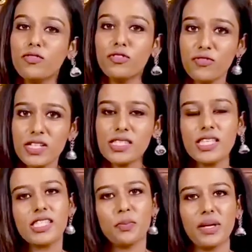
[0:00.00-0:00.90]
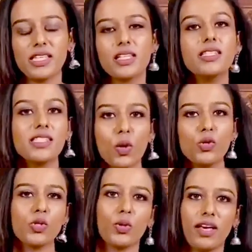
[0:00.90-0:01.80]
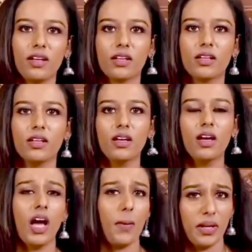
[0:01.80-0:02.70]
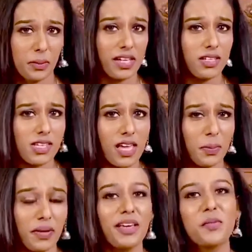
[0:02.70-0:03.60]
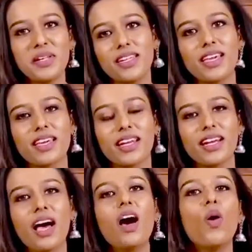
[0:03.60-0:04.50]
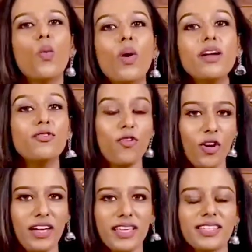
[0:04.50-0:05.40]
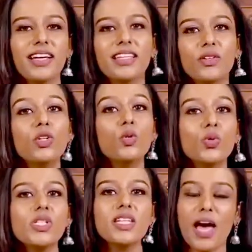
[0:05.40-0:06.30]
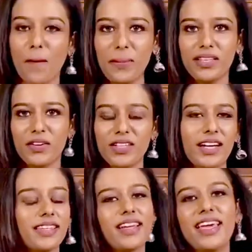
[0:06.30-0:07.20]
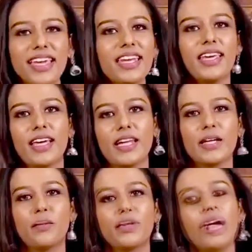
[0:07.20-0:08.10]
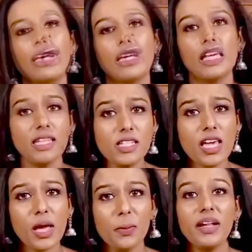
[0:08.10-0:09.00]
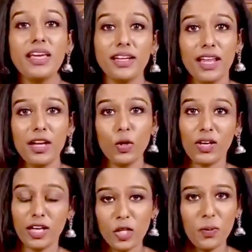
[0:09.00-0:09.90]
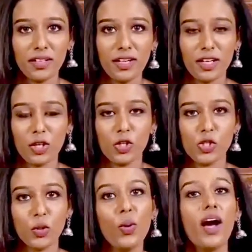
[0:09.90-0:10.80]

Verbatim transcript: ஒன் ஃபிஃப்டி சிக்ஸ்த் பிளேஸ்ல சவுத் சூடான் இருக்கு அப்போ நம்ம இந்தியா எப்படி அப்படின்னு கேட்குறீங்களா ஒன் எத் அதாவது நூற்றி நாற்பதாவது இடத்துல இந்தியா இருக்கு இந்தியா எப்படி இங்கிலாண்டோட கட்டுப்பாட்டில் இருந்துச்சோ